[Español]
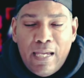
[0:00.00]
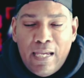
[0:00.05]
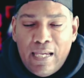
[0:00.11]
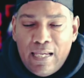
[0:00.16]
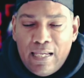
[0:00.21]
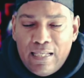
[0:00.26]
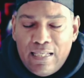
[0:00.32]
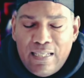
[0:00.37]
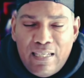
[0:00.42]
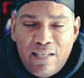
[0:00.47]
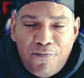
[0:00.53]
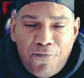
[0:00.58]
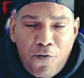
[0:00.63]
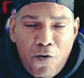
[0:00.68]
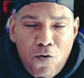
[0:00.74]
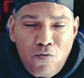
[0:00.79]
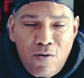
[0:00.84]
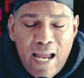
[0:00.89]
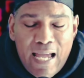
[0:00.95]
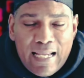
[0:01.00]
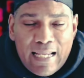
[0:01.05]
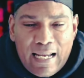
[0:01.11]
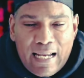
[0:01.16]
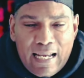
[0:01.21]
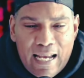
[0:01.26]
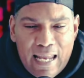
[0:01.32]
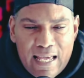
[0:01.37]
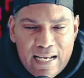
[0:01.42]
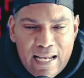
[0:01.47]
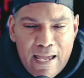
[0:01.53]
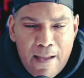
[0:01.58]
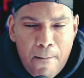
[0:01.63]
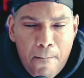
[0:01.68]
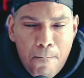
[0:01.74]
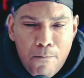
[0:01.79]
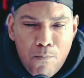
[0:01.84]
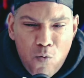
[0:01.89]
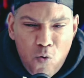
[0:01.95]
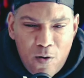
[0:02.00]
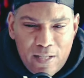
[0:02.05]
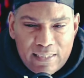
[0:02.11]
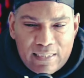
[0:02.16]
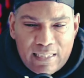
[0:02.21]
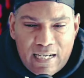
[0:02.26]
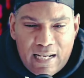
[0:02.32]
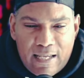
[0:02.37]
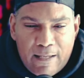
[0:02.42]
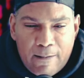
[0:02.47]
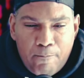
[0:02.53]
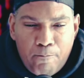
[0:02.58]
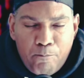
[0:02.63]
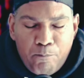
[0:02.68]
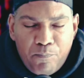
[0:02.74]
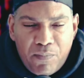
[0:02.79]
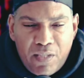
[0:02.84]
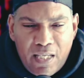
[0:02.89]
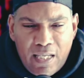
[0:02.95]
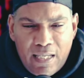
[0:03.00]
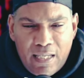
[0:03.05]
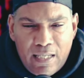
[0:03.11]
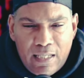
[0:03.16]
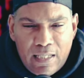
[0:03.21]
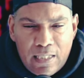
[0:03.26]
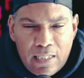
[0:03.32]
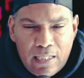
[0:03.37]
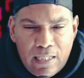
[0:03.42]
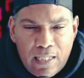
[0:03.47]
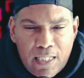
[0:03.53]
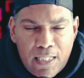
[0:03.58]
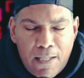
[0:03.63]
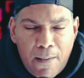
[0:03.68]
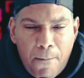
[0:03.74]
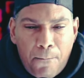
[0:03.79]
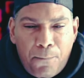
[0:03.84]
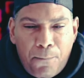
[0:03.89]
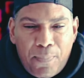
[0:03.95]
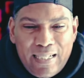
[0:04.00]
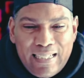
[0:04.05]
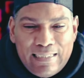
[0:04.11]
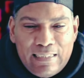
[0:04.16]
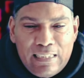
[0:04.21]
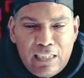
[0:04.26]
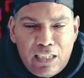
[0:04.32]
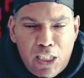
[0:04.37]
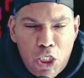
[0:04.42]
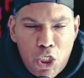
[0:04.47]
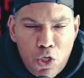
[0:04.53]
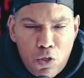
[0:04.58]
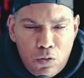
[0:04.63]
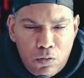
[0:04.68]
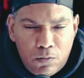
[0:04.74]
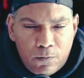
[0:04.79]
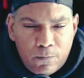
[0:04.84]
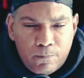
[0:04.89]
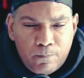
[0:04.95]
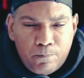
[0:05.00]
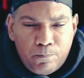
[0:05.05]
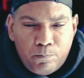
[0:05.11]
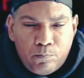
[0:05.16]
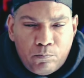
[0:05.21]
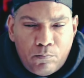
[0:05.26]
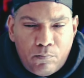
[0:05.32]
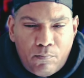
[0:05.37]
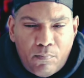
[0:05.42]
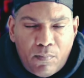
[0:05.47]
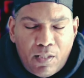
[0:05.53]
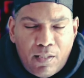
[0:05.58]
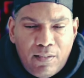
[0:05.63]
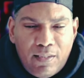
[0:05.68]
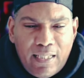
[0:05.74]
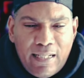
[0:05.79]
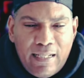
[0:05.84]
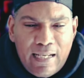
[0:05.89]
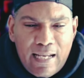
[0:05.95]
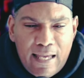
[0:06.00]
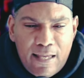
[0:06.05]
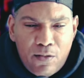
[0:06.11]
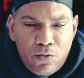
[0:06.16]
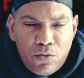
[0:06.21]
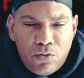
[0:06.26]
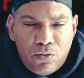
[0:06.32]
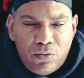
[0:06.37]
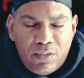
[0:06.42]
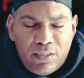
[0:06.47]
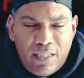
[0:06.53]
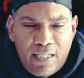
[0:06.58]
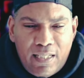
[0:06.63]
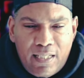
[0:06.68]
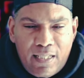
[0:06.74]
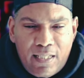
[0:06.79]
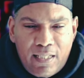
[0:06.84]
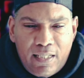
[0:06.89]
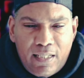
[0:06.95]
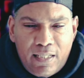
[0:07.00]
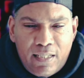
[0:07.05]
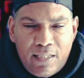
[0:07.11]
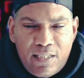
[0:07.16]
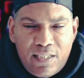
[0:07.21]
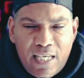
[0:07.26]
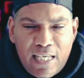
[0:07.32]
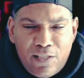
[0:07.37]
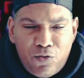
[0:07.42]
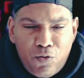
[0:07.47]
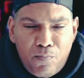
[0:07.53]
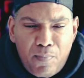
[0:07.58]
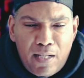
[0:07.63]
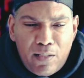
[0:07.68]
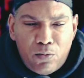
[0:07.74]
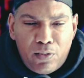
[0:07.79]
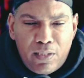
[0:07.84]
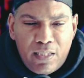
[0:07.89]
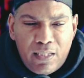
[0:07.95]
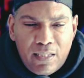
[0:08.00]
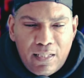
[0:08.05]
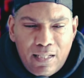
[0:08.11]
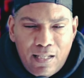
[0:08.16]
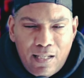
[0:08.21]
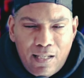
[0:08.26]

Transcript: Eh, y fue una clara muestra de precisión del lado de Jason Maloney.